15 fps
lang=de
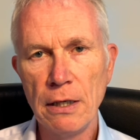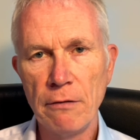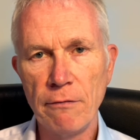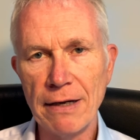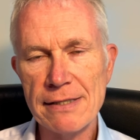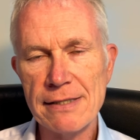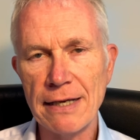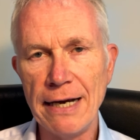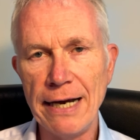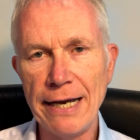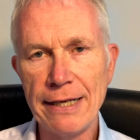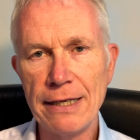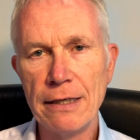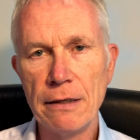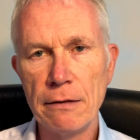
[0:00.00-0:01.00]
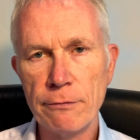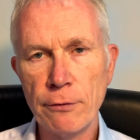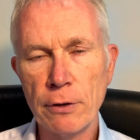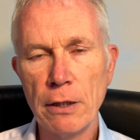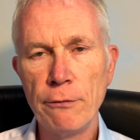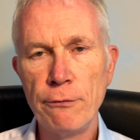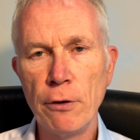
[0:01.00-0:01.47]
was einer
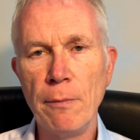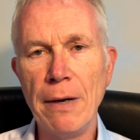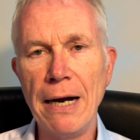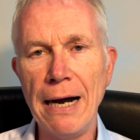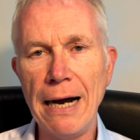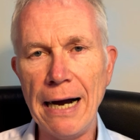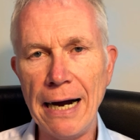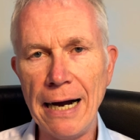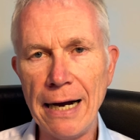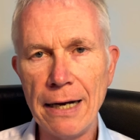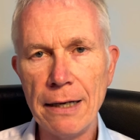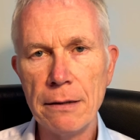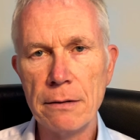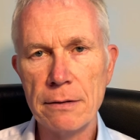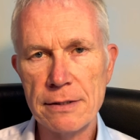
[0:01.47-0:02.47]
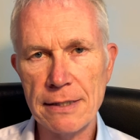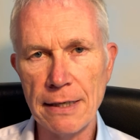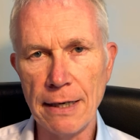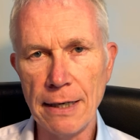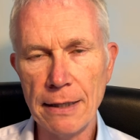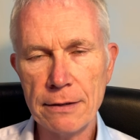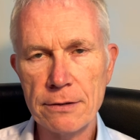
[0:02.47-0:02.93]
von der Firma A
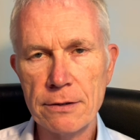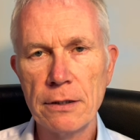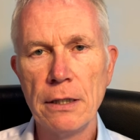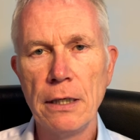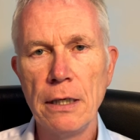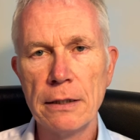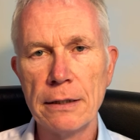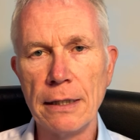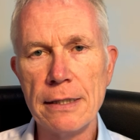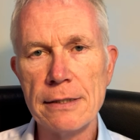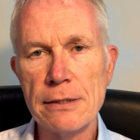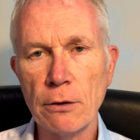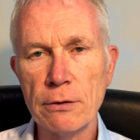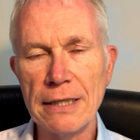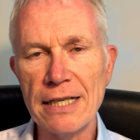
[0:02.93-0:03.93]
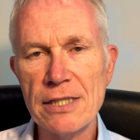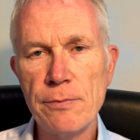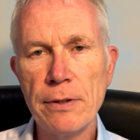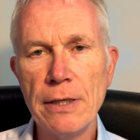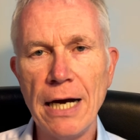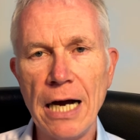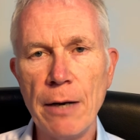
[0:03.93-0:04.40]
sagt, dann ist auch das
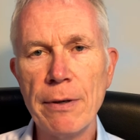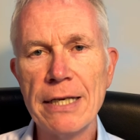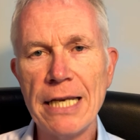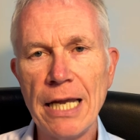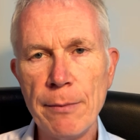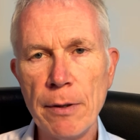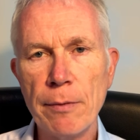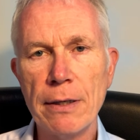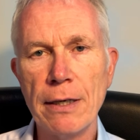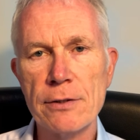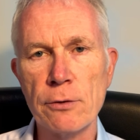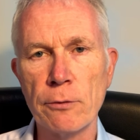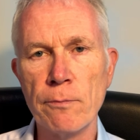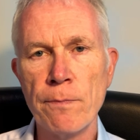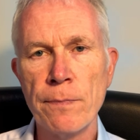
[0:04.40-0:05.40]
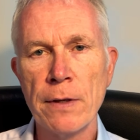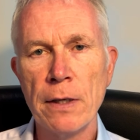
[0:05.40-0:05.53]
wieder Arbeitnehmerüberlassung.